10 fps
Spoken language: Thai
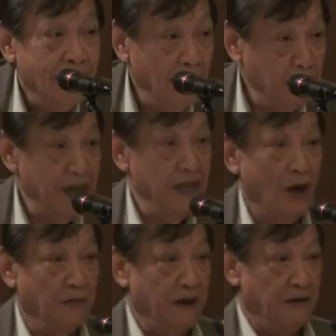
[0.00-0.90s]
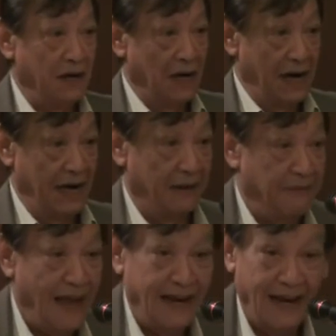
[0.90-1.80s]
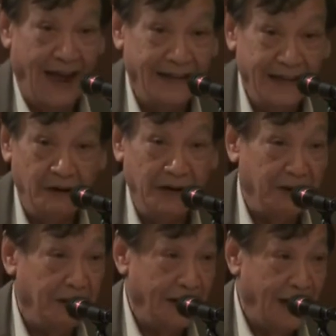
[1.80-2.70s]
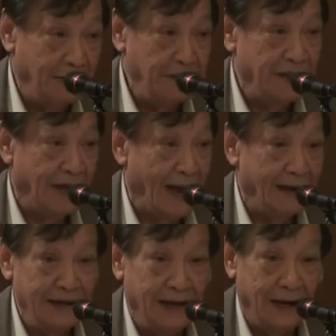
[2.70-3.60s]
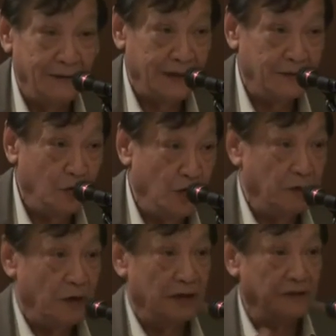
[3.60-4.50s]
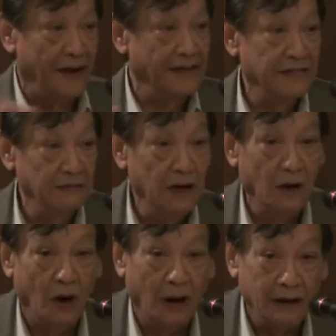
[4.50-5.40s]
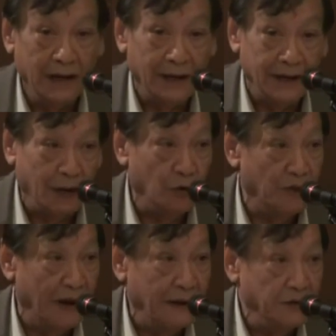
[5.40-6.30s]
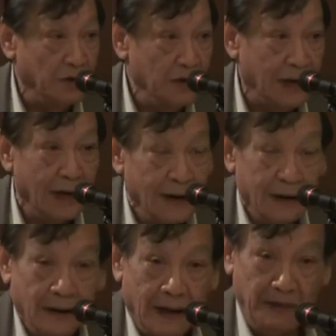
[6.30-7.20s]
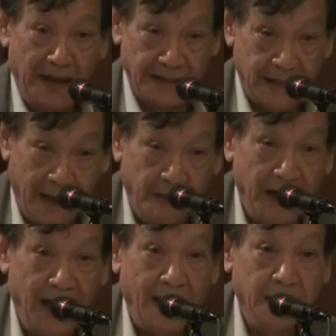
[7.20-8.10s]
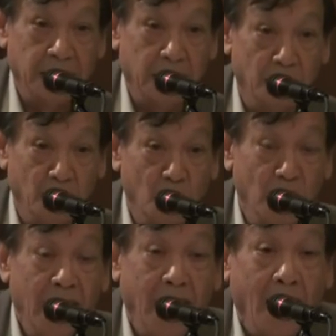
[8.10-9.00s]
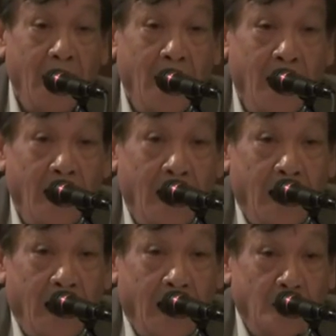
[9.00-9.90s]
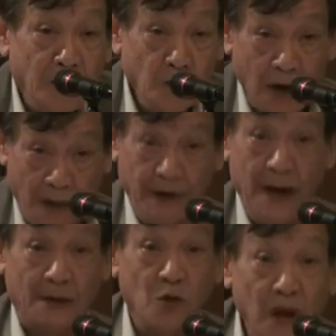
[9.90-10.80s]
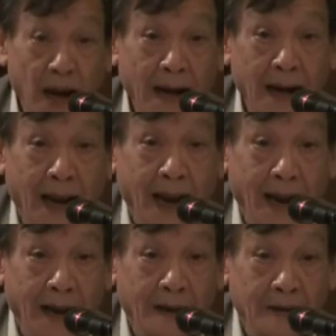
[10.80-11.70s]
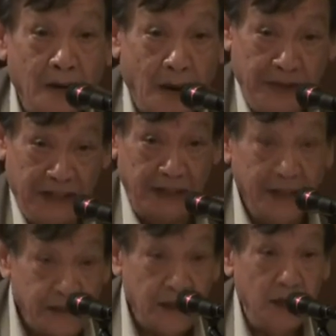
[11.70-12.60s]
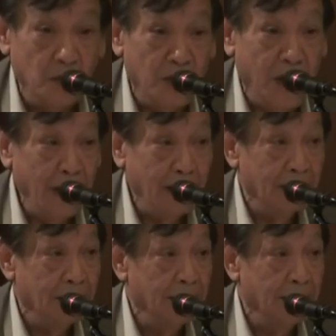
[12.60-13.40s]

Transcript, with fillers: ถ้าเราไม่ได้ยอมแล้วว่าเอออำนาจในการที่เขาเรียกว่า นักวิชาการเรียกท้งโดยเฉพาะทางฝ่ายซีวิลลอเขาเรียกนักกฎหมายอาจารย์เรียกอำนาจสถาปนารัฐธรรมนูญเนี่ย มันต้องกลับไปหลักตรงนั้น เนี่ยต้องกลับไปที่ทฤษฎีตรงนั้น